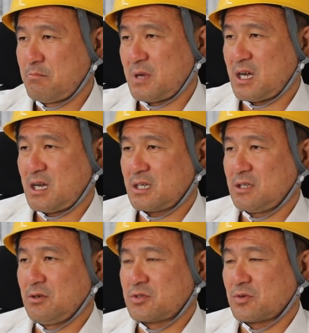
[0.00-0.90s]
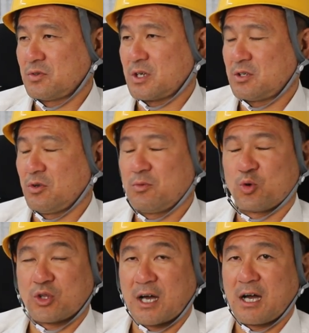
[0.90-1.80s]
まあひどい職人はひどい
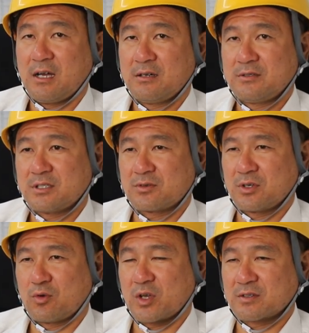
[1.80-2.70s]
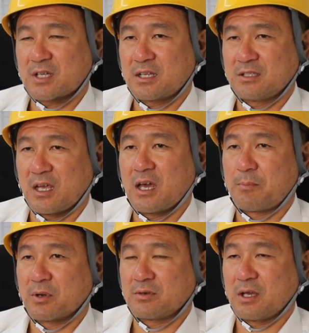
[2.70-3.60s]
もんなでそれをお客さんにね
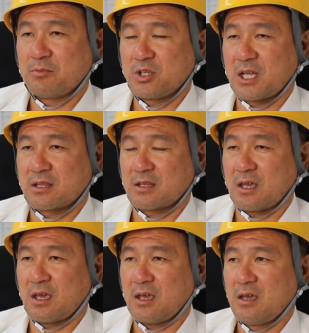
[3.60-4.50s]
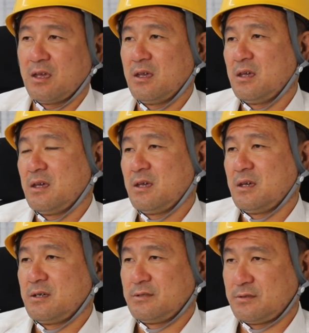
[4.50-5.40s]
やっぱクレームになって
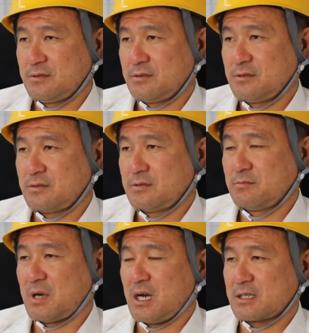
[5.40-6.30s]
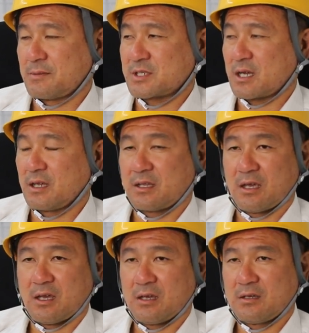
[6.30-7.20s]
うんまあ頭下げ
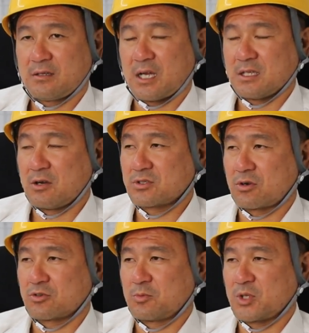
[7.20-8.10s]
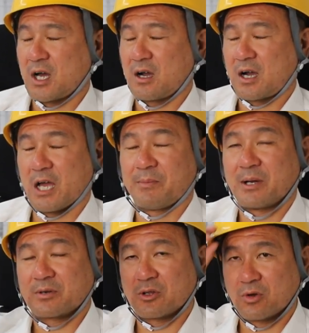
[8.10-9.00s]
てやり直したことも何回も
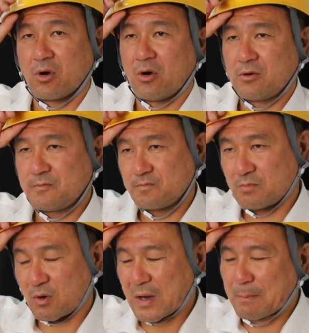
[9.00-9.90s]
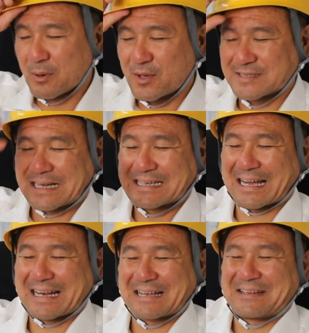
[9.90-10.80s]
あるけどまあこれあんまりお客さんに
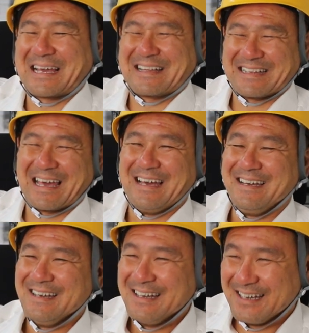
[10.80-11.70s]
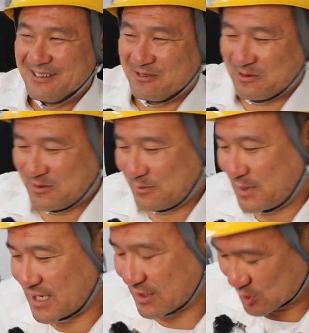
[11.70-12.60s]
聞かれたくないけどねうん
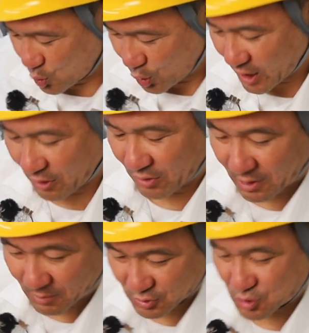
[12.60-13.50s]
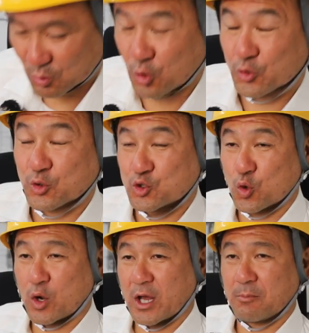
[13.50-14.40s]
まあだけどしょうがないよね、まあ、うちも本当に
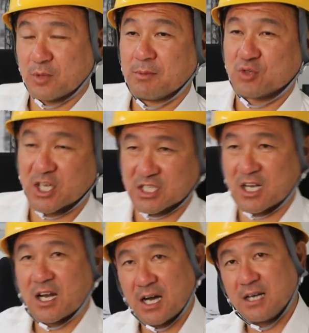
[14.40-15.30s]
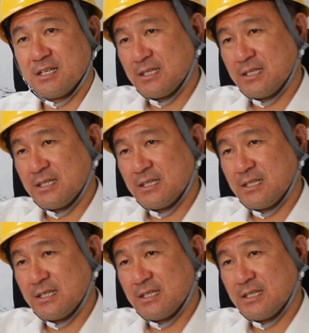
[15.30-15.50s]
しょうがないもんね昔だから、